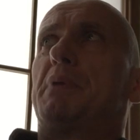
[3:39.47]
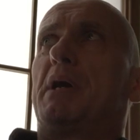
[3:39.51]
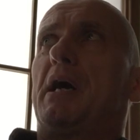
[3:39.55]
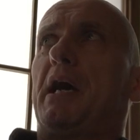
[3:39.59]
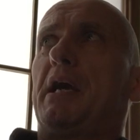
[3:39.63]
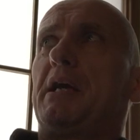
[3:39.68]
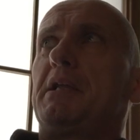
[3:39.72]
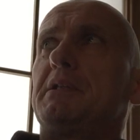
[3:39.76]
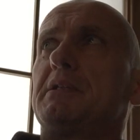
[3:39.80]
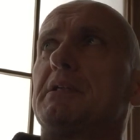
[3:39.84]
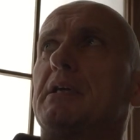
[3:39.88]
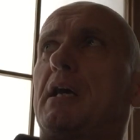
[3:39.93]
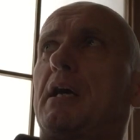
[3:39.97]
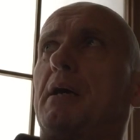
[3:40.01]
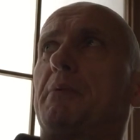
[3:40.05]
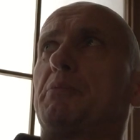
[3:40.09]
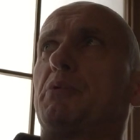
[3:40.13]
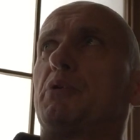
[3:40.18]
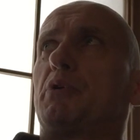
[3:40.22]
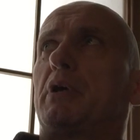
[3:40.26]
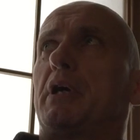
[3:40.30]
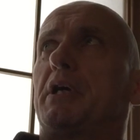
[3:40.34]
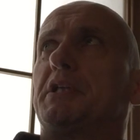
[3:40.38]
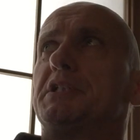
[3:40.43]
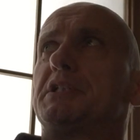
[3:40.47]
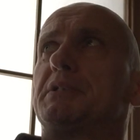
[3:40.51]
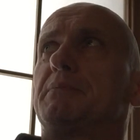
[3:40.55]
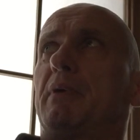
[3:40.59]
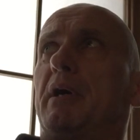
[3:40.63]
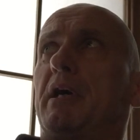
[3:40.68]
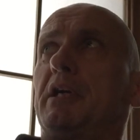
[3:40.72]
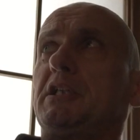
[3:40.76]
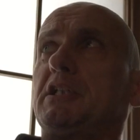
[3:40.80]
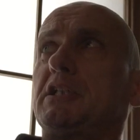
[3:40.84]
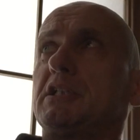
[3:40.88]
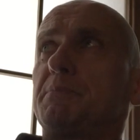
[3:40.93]
beiden haben noch ein
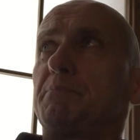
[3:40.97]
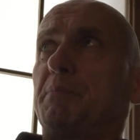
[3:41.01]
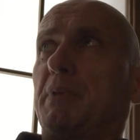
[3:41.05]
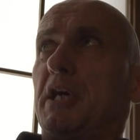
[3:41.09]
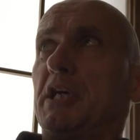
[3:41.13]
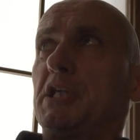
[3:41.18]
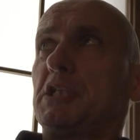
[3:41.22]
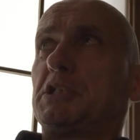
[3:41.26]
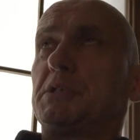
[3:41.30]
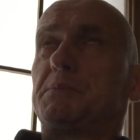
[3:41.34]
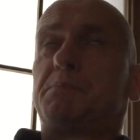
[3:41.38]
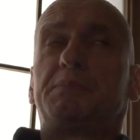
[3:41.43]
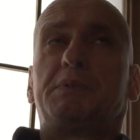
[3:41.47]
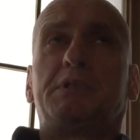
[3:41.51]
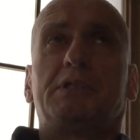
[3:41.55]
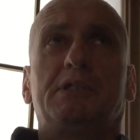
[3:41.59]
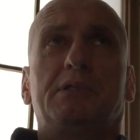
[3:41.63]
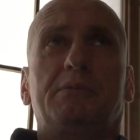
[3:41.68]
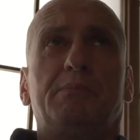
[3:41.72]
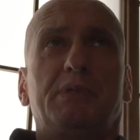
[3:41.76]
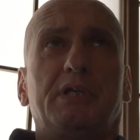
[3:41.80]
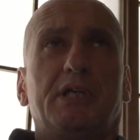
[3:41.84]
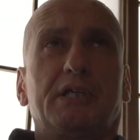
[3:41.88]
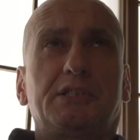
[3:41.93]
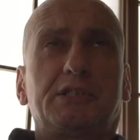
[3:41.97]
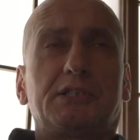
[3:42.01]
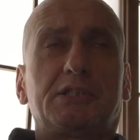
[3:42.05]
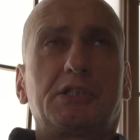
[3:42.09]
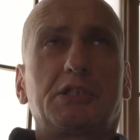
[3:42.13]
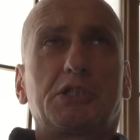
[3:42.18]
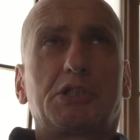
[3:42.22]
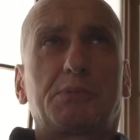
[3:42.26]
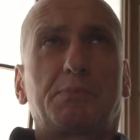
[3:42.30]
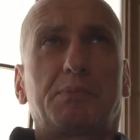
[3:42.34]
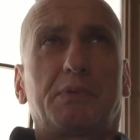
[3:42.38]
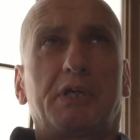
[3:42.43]
zweites Beispiel im
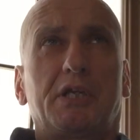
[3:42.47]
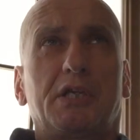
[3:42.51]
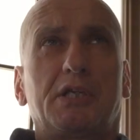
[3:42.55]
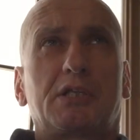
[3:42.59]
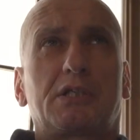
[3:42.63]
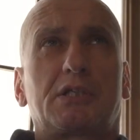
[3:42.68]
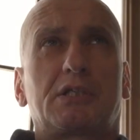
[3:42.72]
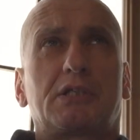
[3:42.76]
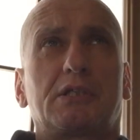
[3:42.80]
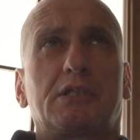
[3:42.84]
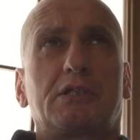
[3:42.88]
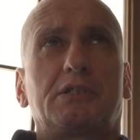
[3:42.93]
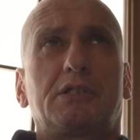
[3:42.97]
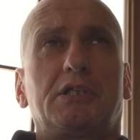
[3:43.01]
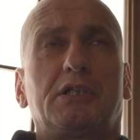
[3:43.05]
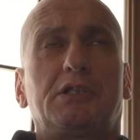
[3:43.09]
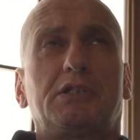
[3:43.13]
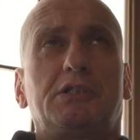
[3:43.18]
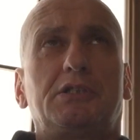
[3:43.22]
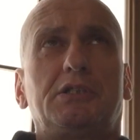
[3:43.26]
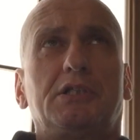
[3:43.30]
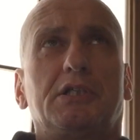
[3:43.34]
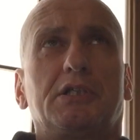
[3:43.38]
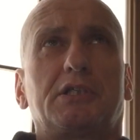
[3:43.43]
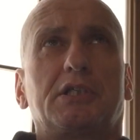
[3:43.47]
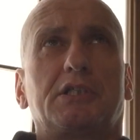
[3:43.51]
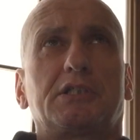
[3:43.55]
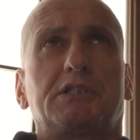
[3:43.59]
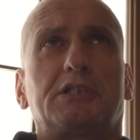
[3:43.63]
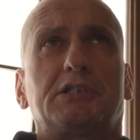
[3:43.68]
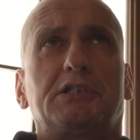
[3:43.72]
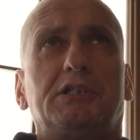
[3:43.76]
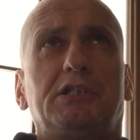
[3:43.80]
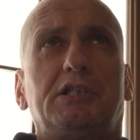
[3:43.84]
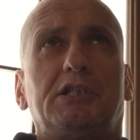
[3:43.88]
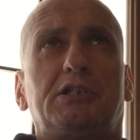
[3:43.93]
ersten Gespräch äh, diktiert, das
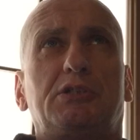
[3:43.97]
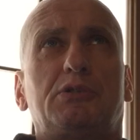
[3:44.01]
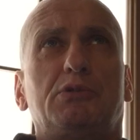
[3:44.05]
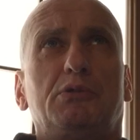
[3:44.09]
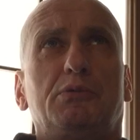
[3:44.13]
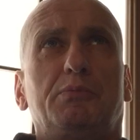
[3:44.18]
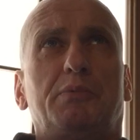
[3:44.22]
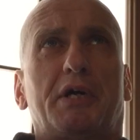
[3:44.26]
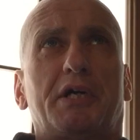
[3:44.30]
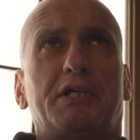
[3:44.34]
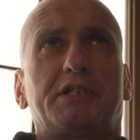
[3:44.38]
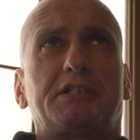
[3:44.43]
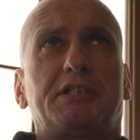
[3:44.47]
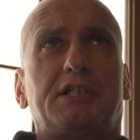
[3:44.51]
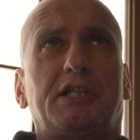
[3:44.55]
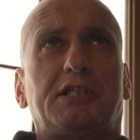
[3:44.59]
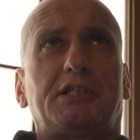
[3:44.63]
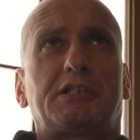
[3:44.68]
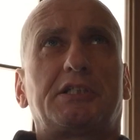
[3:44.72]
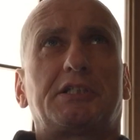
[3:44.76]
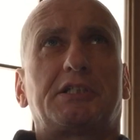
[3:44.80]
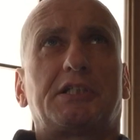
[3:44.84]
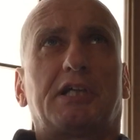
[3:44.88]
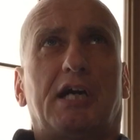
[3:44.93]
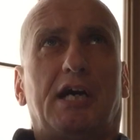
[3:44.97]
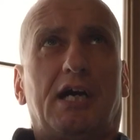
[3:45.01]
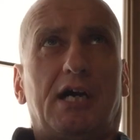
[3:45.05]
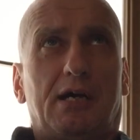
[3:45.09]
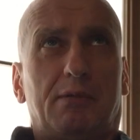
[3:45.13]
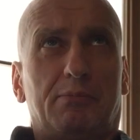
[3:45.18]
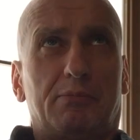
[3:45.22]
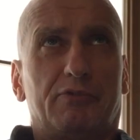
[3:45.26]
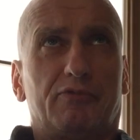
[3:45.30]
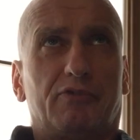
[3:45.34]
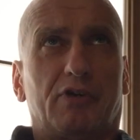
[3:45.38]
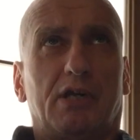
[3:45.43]
ich nicht übersetzt
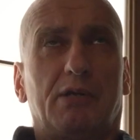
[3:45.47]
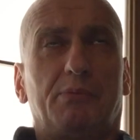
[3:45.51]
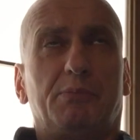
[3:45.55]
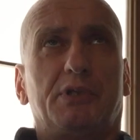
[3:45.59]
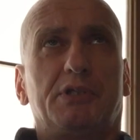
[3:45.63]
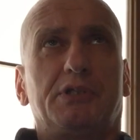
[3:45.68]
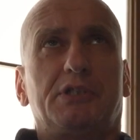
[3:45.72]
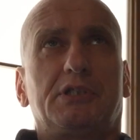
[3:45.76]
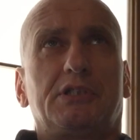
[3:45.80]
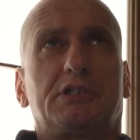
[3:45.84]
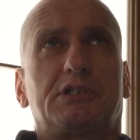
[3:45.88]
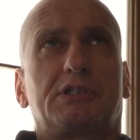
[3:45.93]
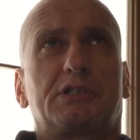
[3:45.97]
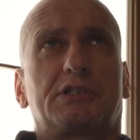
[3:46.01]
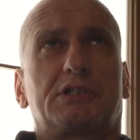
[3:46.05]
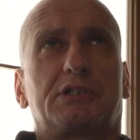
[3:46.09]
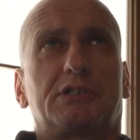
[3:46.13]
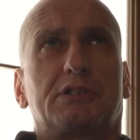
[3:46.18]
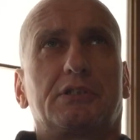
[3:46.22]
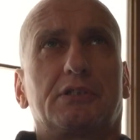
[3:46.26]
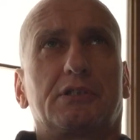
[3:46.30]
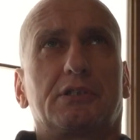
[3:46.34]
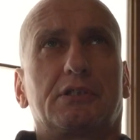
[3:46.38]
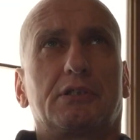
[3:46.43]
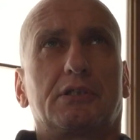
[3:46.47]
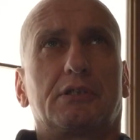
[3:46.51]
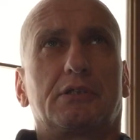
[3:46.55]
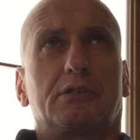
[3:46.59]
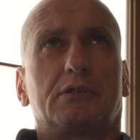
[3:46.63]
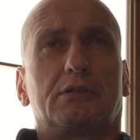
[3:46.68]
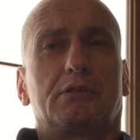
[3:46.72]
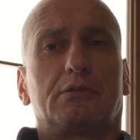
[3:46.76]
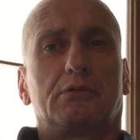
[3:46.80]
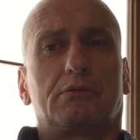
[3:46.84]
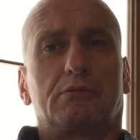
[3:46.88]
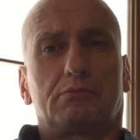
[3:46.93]
habe, weil mir nichts
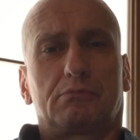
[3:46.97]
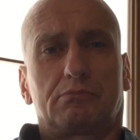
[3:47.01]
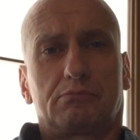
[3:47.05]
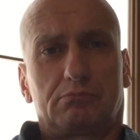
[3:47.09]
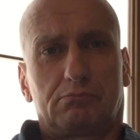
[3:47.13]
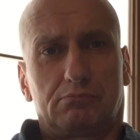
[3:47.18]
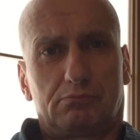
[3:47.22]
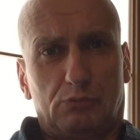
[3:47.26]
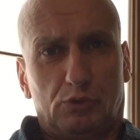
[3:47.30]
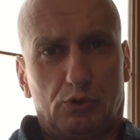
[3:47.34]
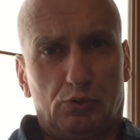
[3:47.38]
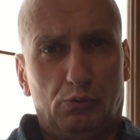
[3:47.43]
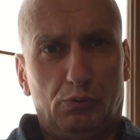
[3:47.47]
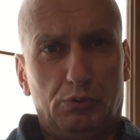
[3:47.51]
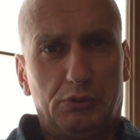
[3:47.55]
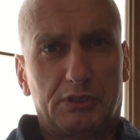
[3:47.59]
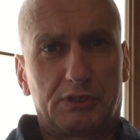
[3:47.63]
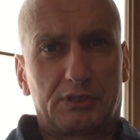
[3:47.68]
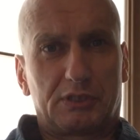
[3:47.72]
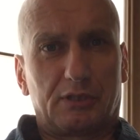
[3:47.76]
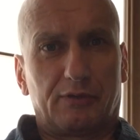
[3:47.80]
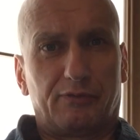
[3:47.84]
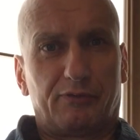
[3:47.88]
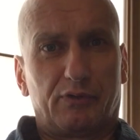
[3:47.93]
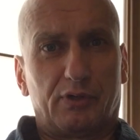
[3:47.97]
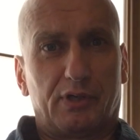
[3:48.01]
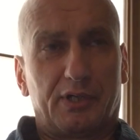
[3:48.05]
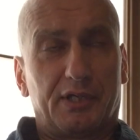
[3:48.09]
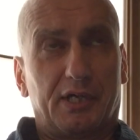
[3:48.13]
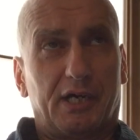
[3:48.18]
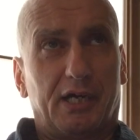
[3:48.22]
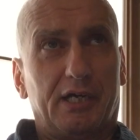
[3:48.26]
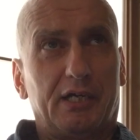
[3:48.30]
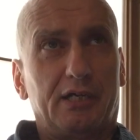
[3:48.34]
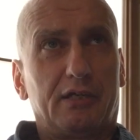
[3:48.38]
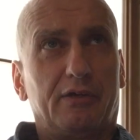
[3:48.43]
äh, Gutes dafür
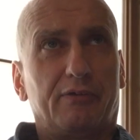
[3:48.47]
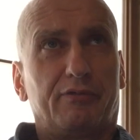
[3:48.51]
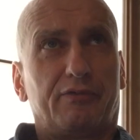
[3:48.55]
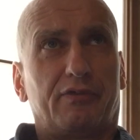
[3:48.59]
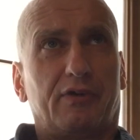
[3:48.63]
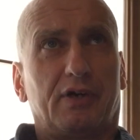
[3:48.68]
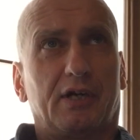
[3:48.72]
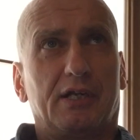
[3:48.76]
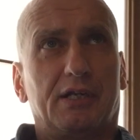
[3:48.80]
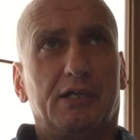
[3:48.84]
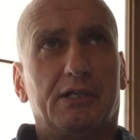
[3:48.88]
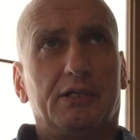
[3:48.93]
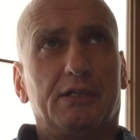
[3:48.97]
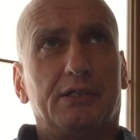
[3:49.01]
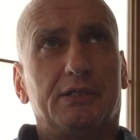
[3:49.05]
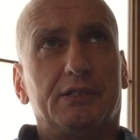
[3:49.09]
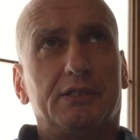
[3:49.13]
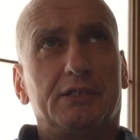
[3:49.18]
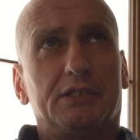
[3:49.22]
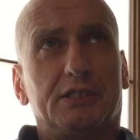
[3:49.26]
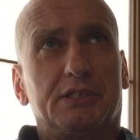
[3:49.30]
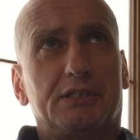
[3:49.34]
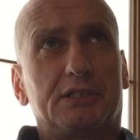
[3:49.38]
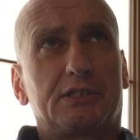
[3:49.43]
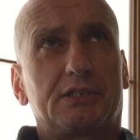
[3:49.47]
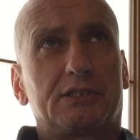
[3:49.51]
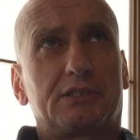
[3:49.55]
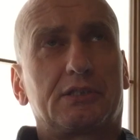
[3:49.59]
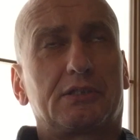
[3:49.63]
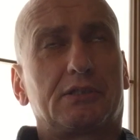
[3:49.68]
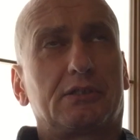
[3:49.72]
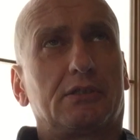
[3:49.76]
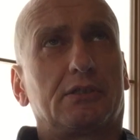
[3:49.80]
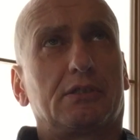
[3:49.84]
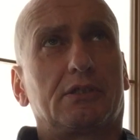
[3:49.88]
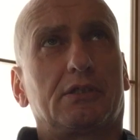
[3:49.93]
ein Ei gefallen
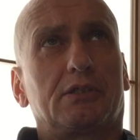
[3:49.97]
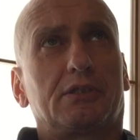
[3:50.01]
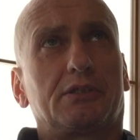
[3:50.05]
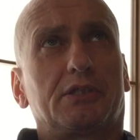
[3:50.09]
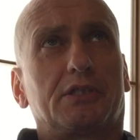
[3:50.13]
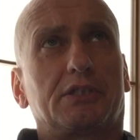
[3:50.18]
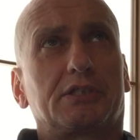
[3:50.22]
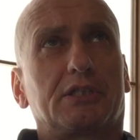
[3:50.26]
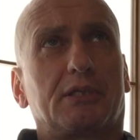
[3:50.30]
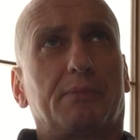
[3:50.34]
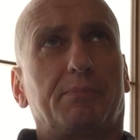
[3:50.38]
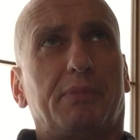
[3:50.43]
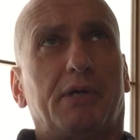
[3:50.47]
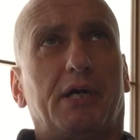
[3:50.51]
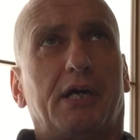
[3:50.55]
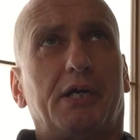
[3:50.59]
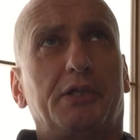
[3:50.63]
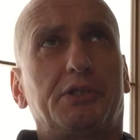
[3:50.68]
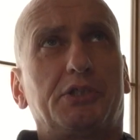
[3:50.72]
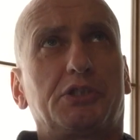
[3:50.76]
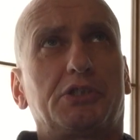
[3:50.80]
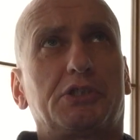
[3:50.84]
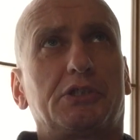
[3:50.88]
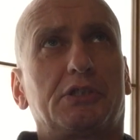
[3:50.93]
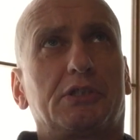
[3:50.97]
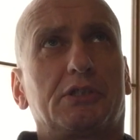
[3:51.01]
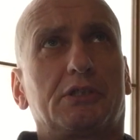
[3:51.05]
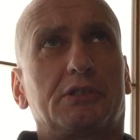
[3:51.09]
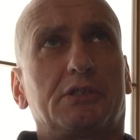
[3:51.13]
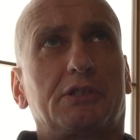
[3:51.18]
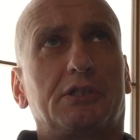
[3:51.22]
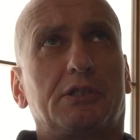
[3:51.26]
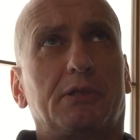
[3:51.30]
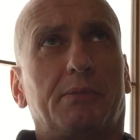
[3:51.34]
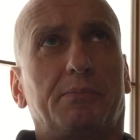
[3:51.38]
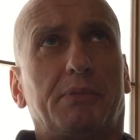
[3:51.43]
ist. Äh, das japanische,
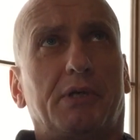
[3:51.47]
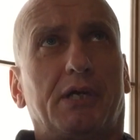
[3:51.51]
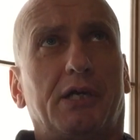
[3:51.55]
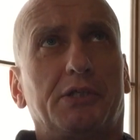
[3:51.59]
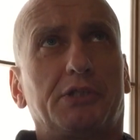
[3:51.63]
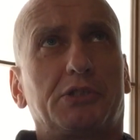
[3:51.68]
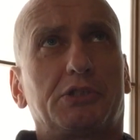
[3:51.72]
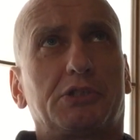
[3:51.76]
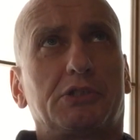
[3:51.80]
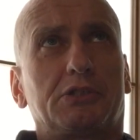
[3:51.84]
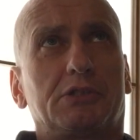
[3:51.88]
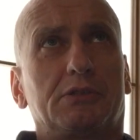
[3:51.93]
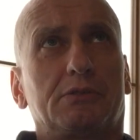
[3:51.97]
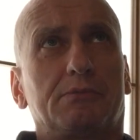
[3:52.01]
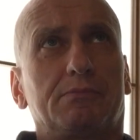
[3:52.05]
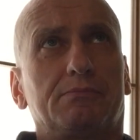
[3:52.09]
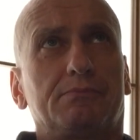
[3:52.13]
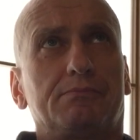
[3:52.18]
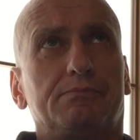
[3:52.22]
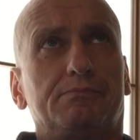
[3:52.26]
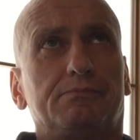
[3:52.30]
die japanische,